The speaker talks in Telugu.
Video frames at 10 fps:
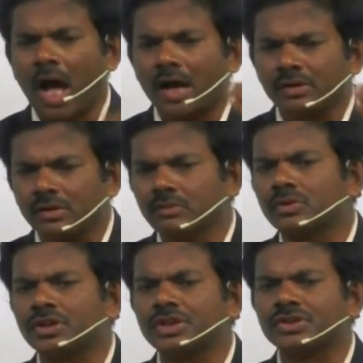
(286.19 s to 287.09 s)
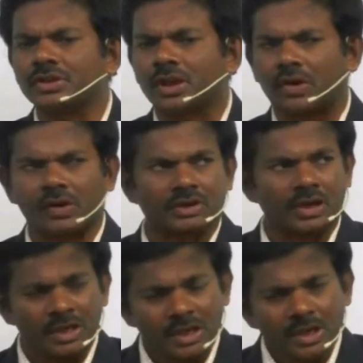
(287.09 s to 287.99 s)
ఆర్యులు ఓడించిన
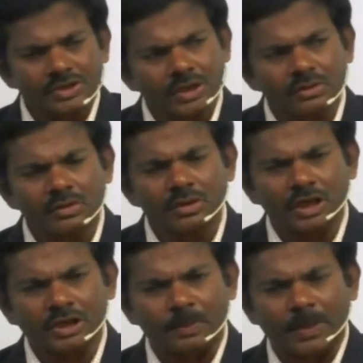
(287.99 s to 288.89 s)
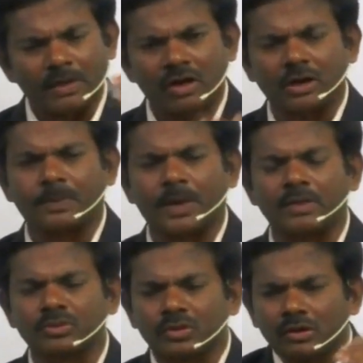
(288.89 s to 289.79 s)
తర్వాత సింధు నది పరివాహక
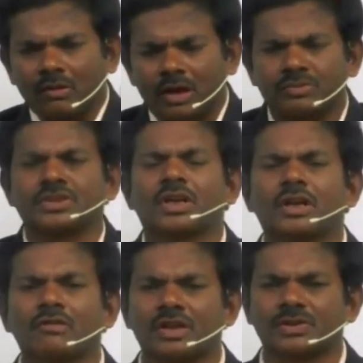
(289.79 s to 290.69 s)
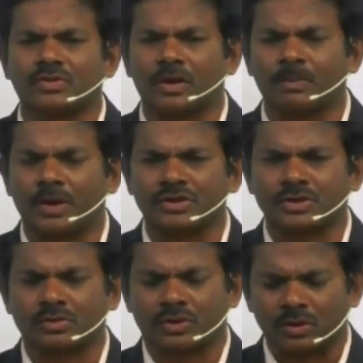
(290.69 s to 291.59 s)
ప్రాంతంలో వాళ్ళు స్థిర నివాసం ఏర్పాటు
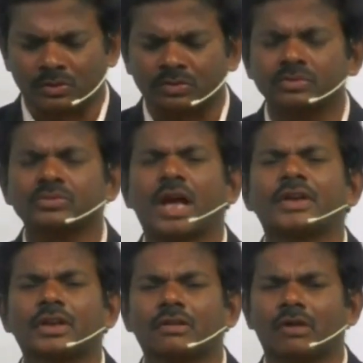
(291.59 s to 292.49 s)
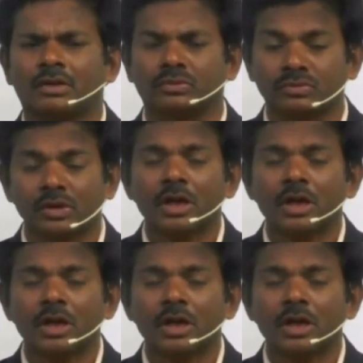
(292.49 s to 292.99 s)
చేసుకున్నారు దానికే వాళ్ళు